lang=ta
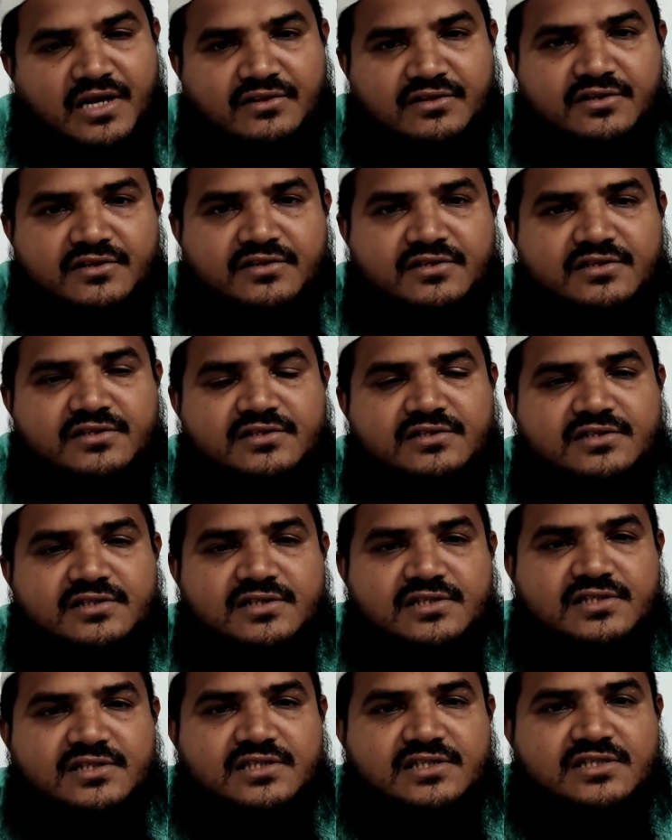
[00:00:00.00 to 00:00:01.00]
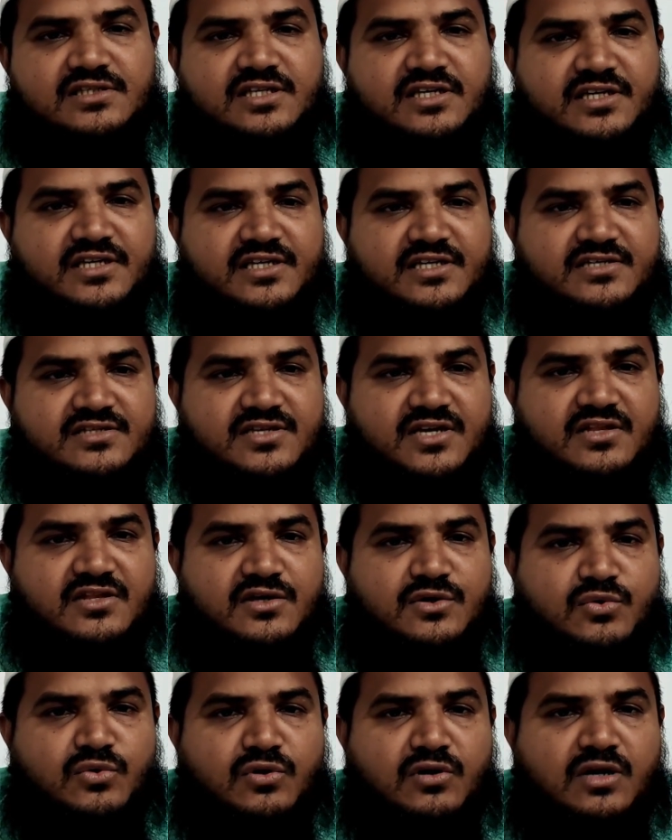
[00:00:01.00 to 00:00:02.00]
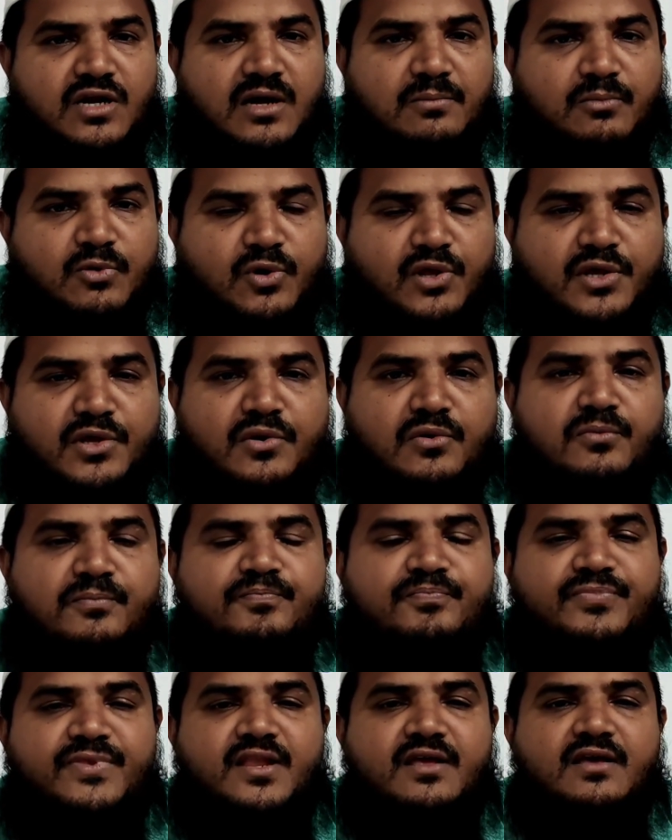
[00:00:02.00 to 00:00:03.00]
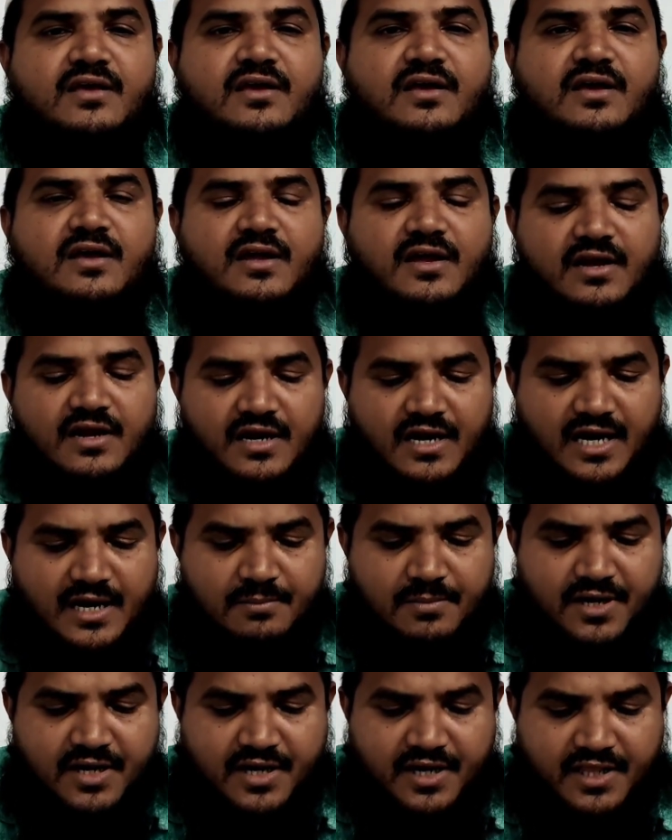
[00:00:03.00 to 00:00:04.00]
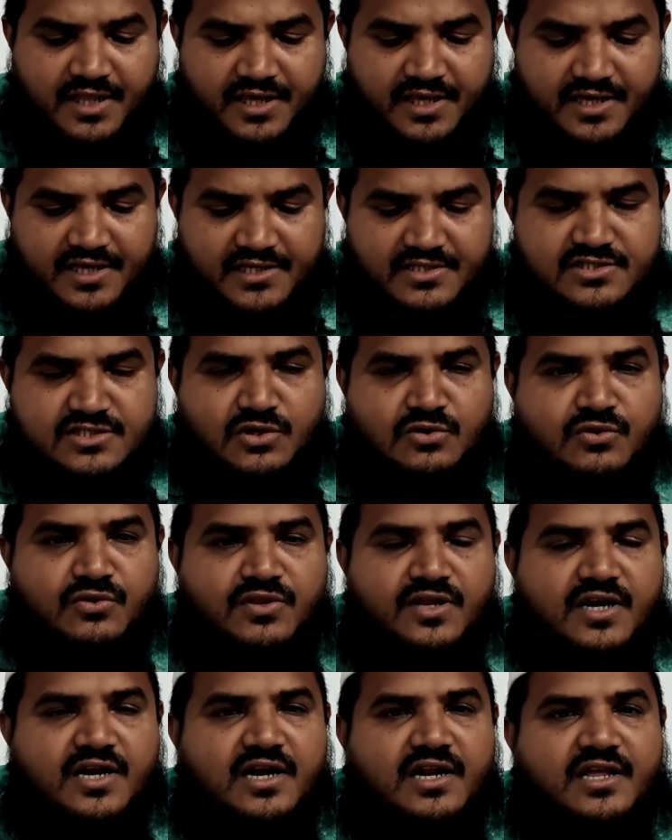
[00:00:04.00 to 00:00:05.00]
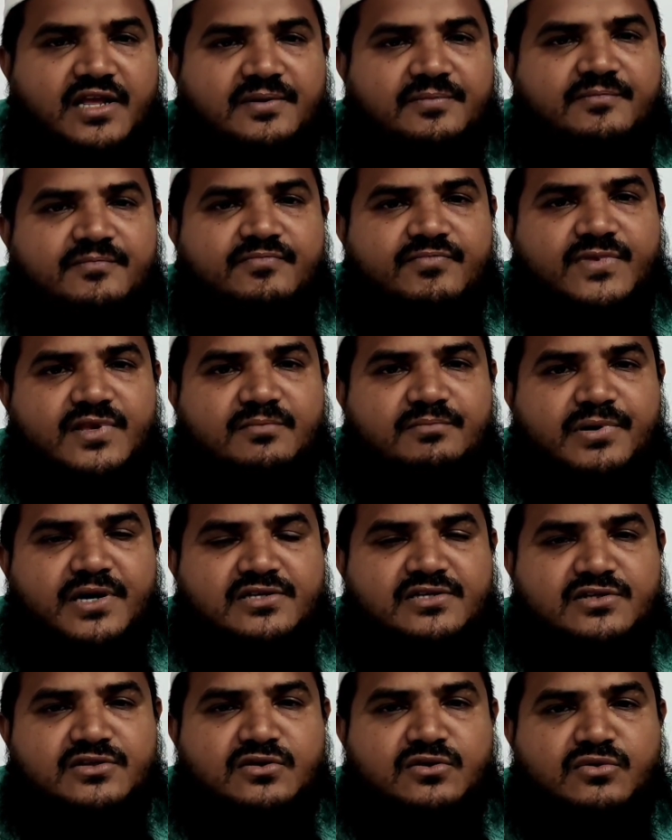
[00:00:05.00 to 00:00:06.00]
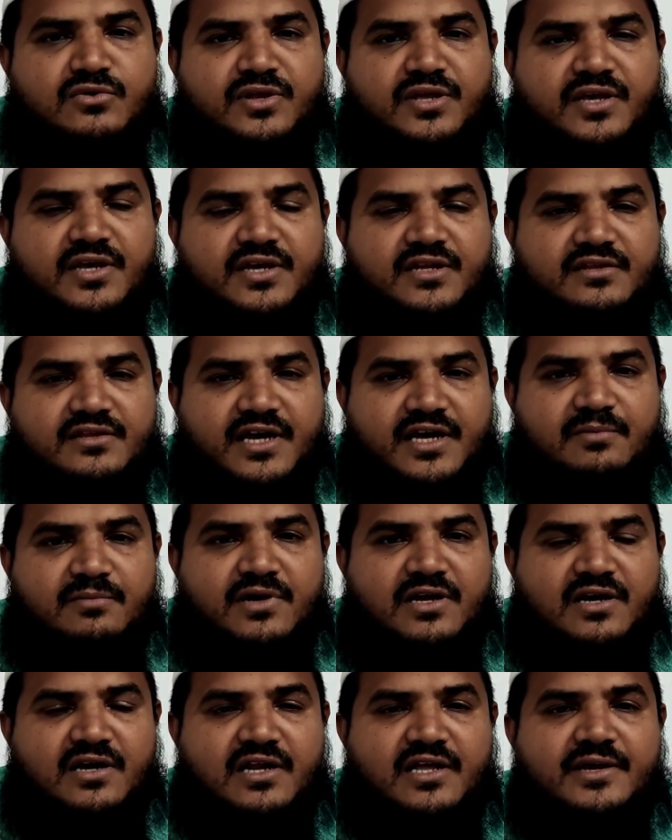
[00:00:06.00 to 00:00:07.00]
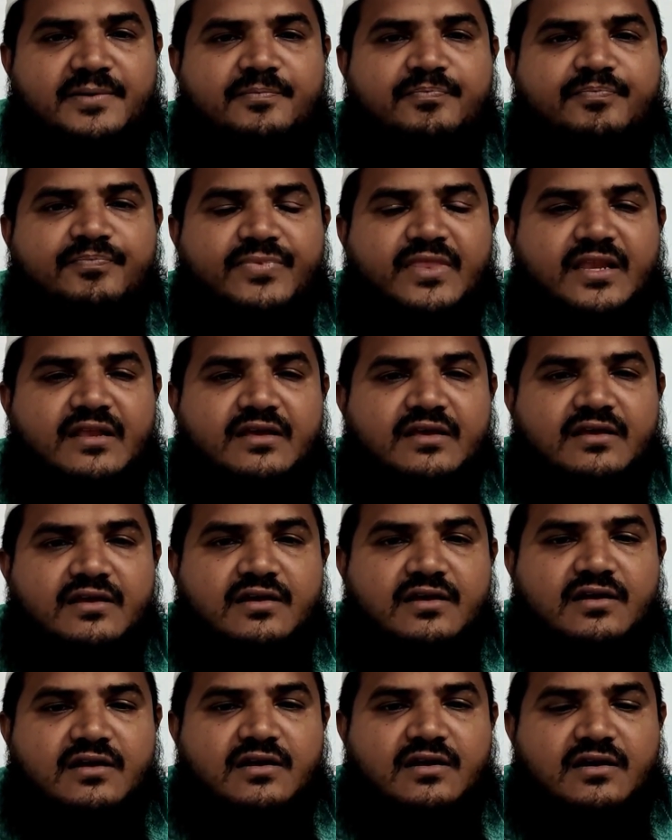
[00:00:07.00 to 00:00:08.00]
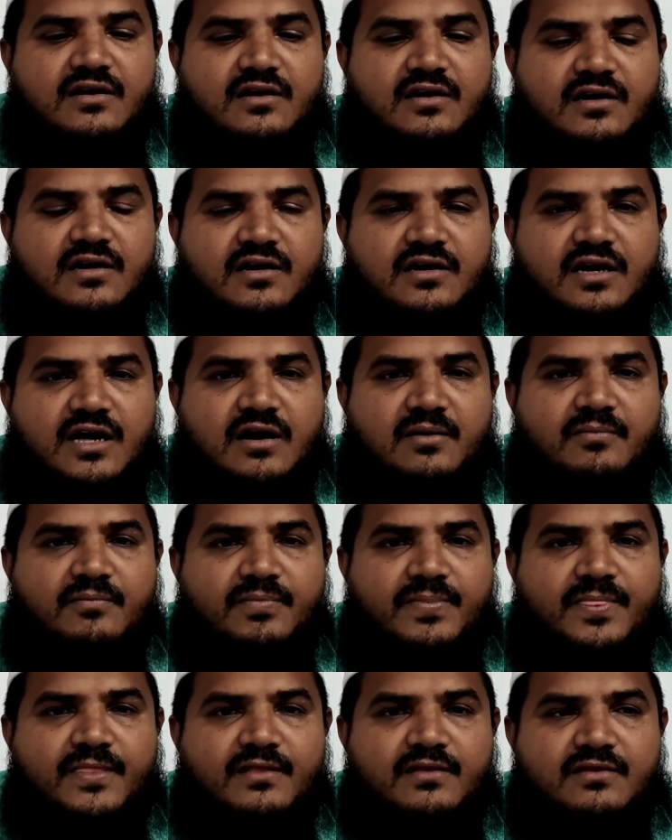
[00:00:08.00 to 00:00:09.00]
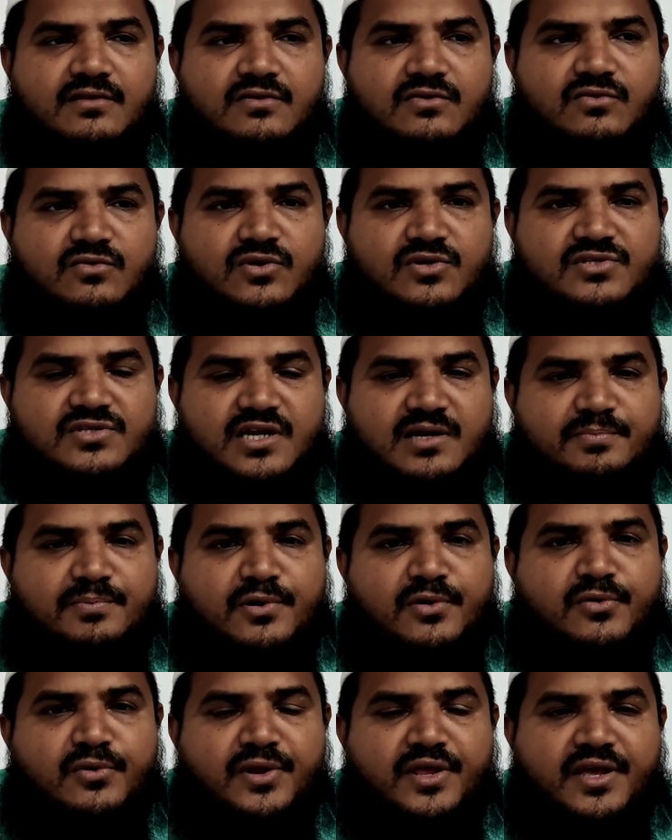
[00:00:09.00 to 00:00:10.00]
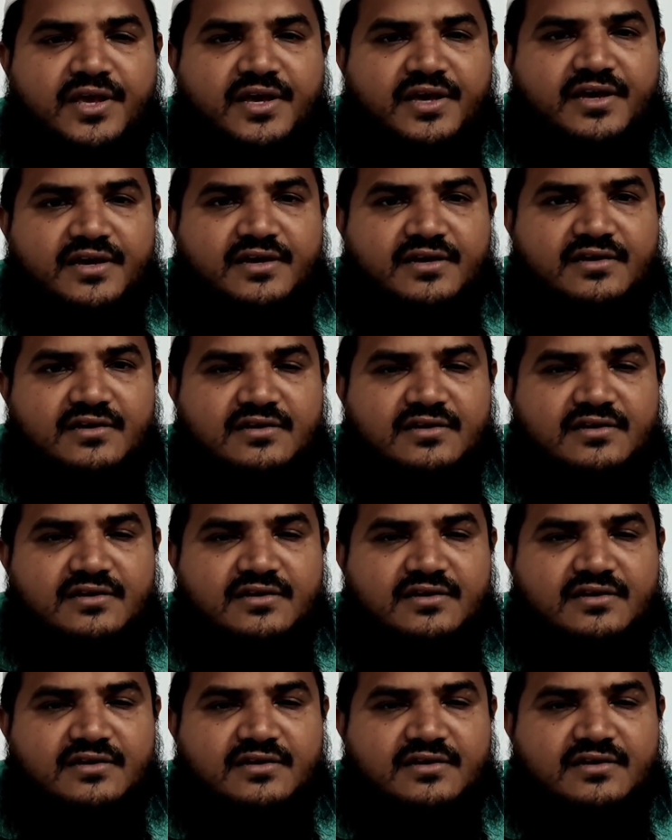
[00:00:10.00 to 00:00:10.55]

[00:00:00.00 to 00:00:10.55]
என்று பிரார்த்தித்து இந்த செய்திக்குள் நாம் நுழைகிறோம் அன்பிற்கினிய சகோதரர்களே பாசத்திற்குரிய தாய்மார்களே நாம் ஒரு சிறப்பிற்குரிய